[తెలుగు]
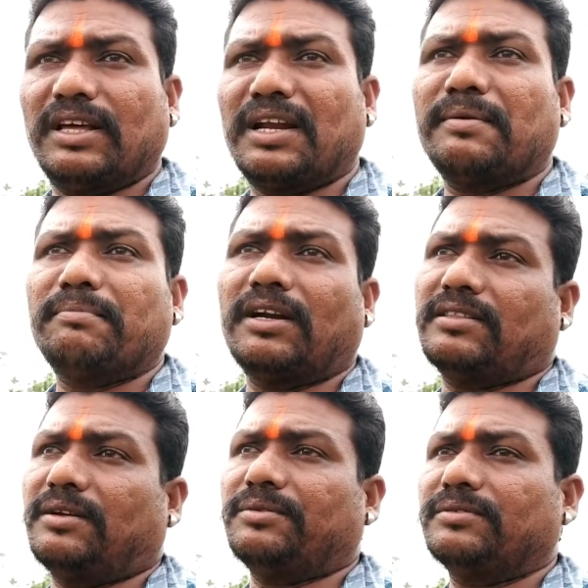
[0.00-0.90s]
దండం
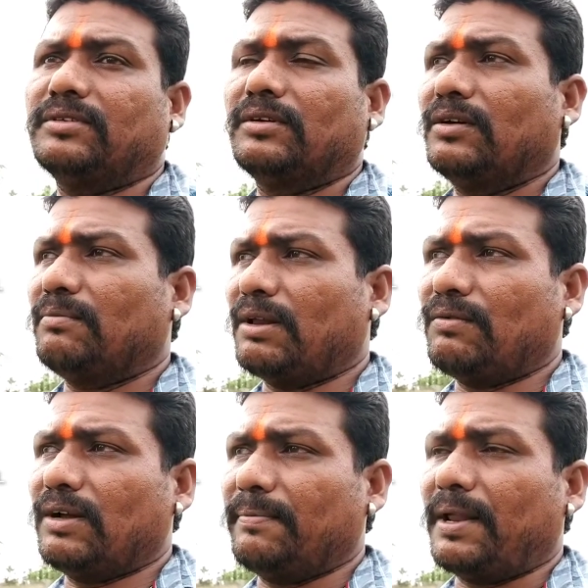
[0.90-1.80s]
పెడతారు
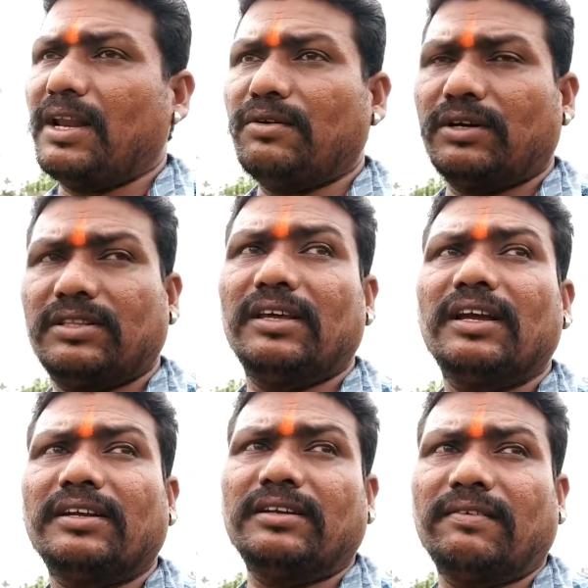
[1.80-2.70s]
మనం ఒక ప్రాణి ఒక తేలు
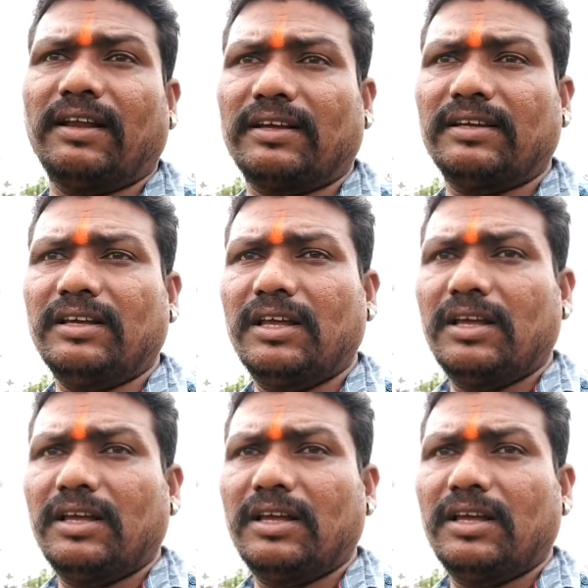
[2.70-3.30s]
కట్టిన వాళ్ళకి